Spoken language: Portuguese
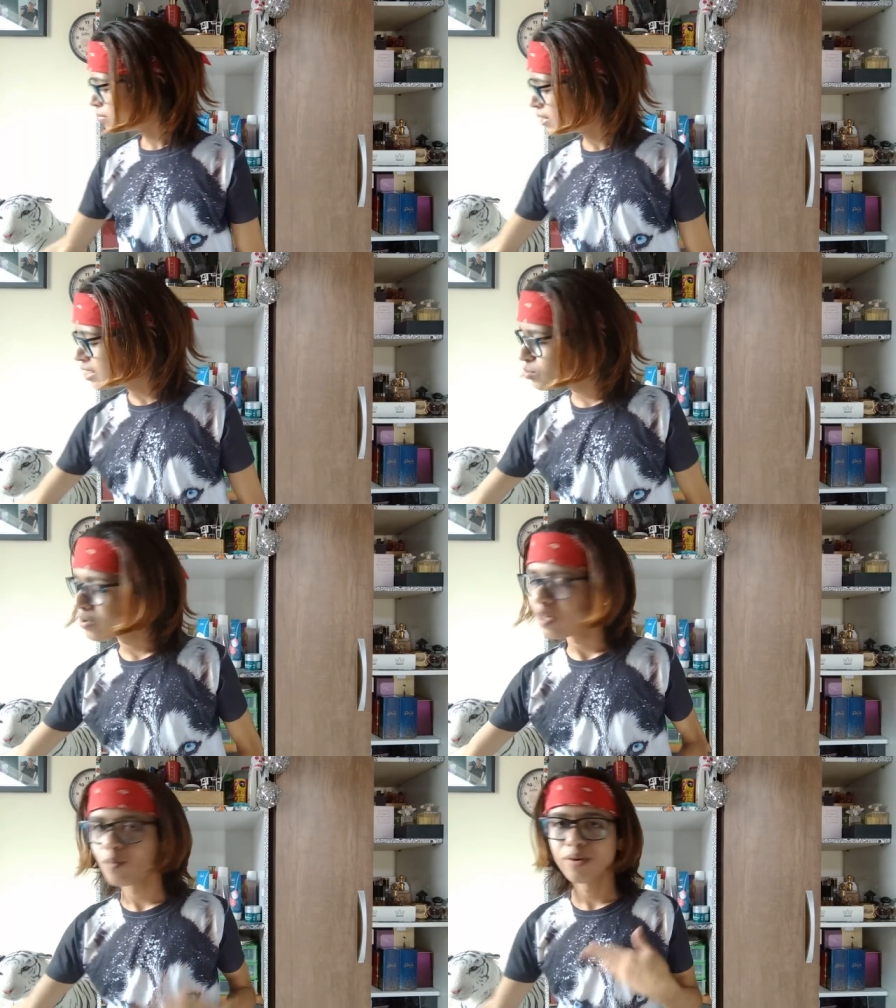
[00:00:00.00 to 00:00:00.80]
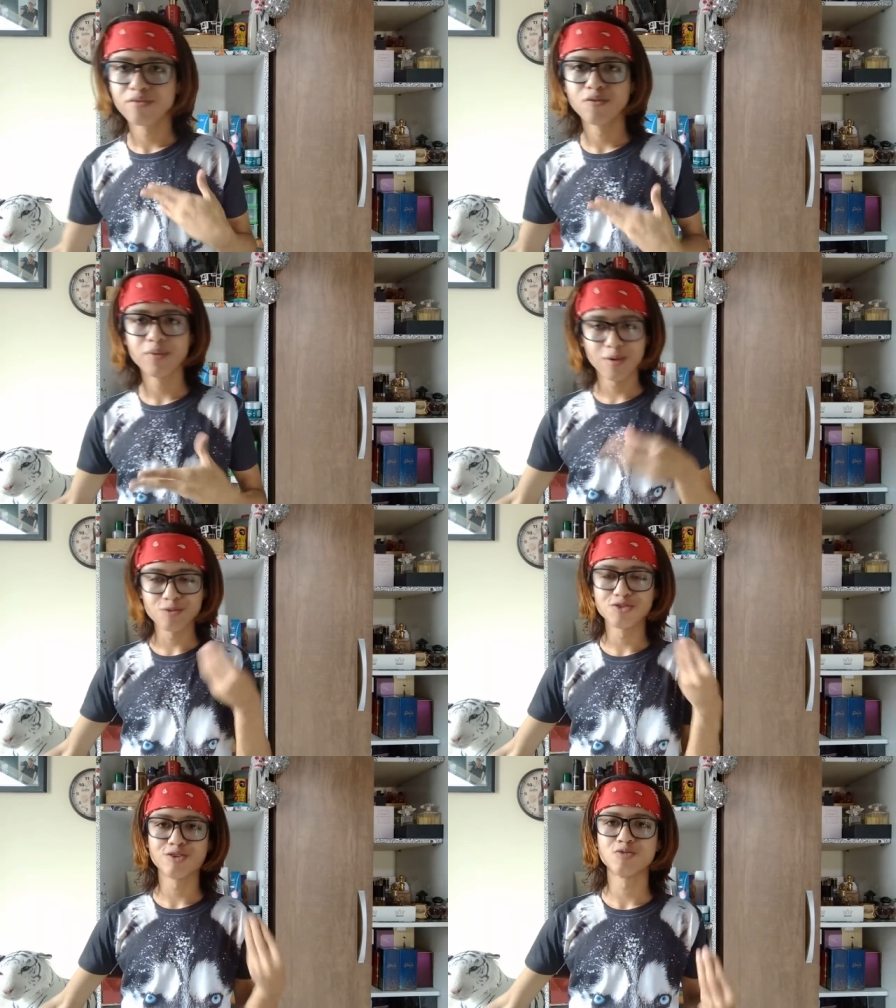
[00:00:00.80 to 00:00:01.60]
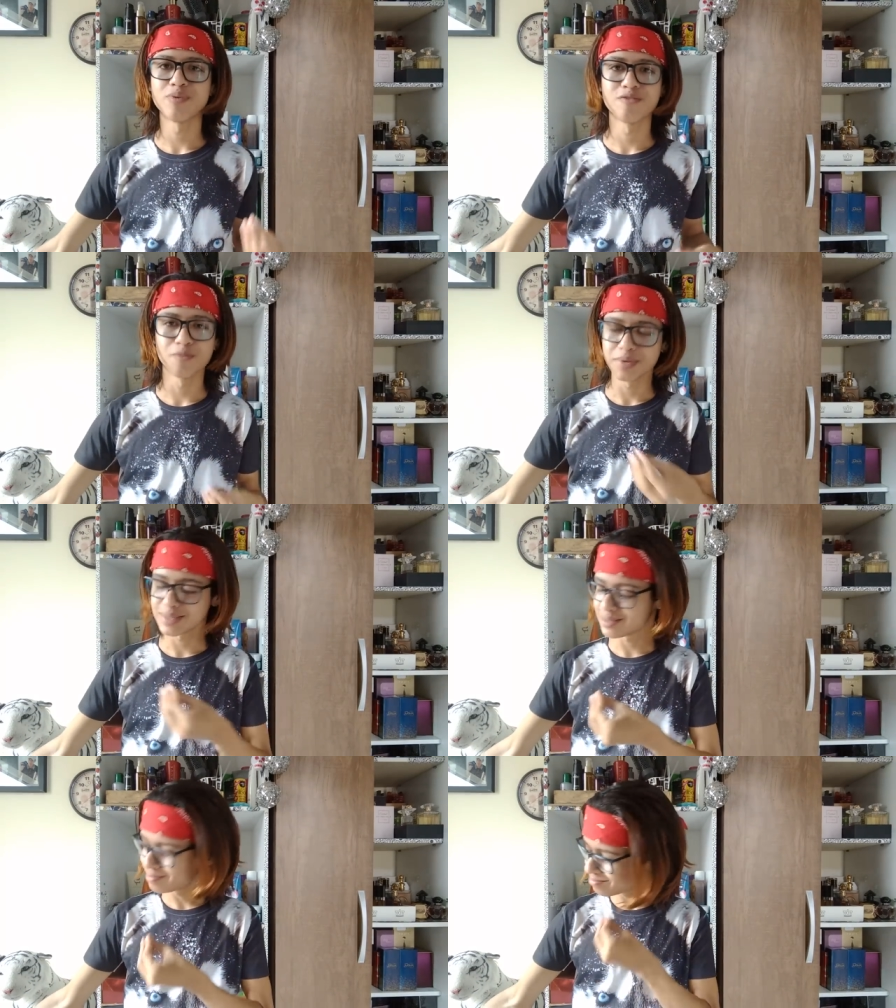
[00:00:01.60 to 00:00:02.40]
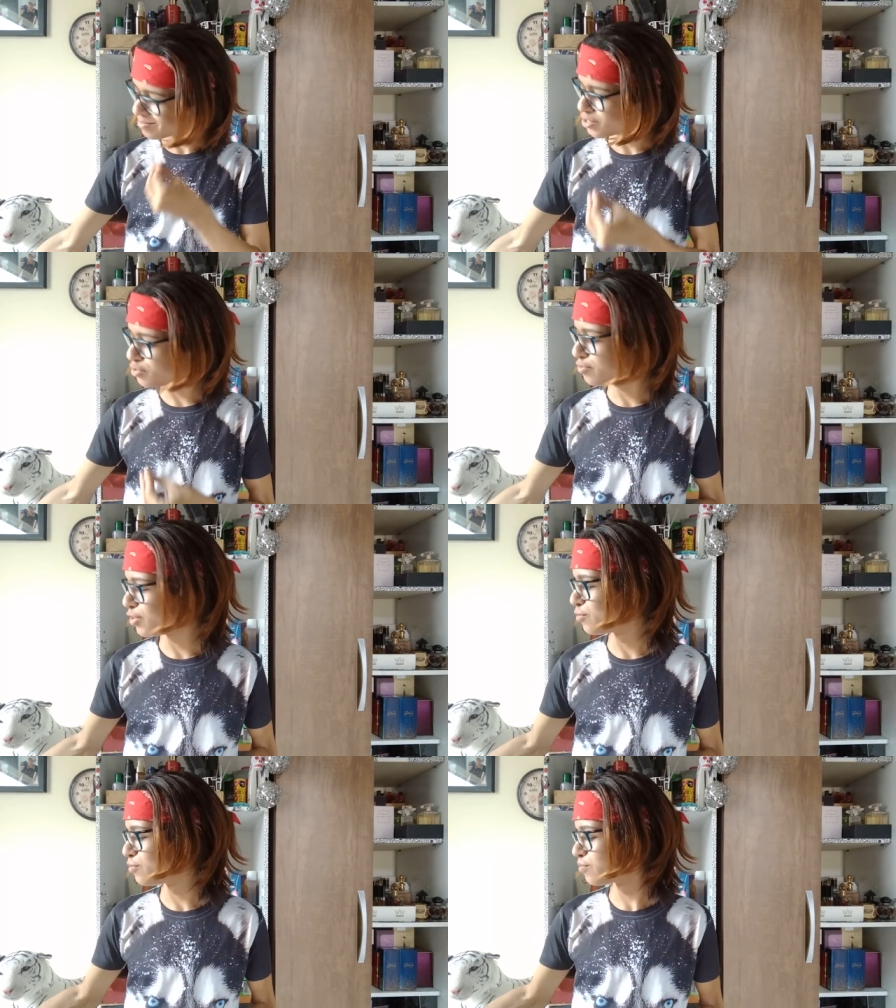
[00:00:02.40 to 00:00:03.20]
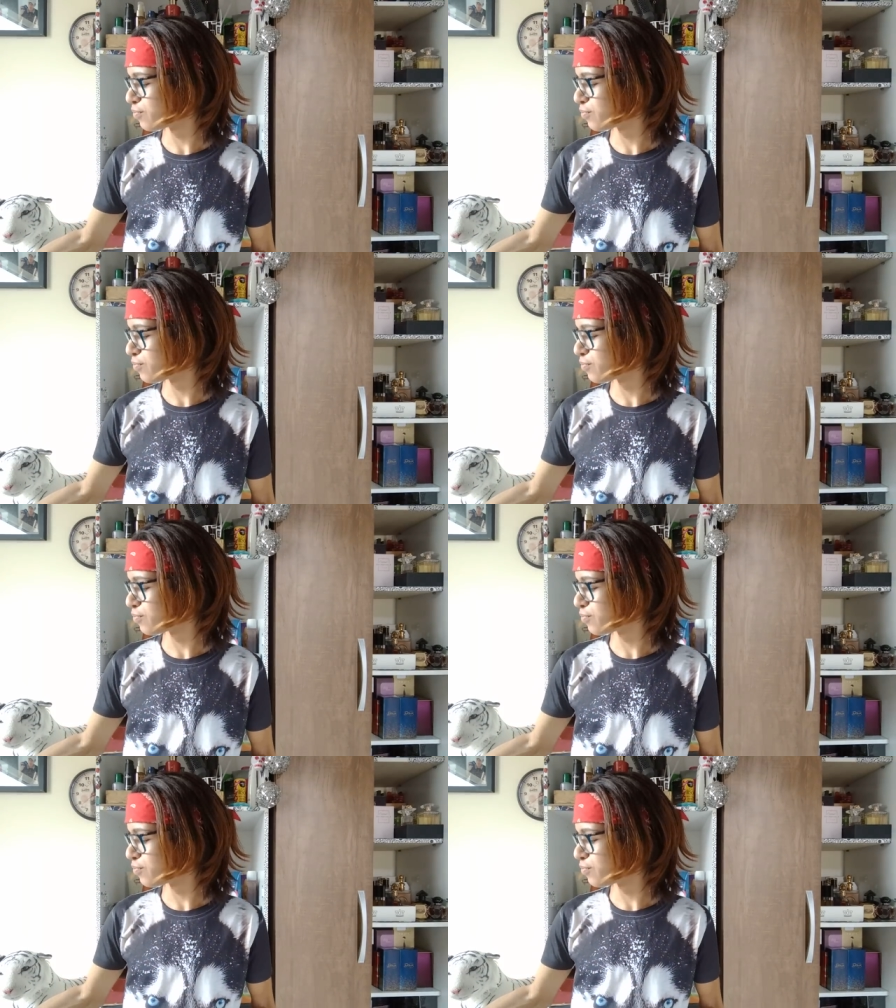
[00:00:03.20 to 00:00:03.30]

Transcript: E isso aqui é um perfume com cheiro de perfume, assim, divino.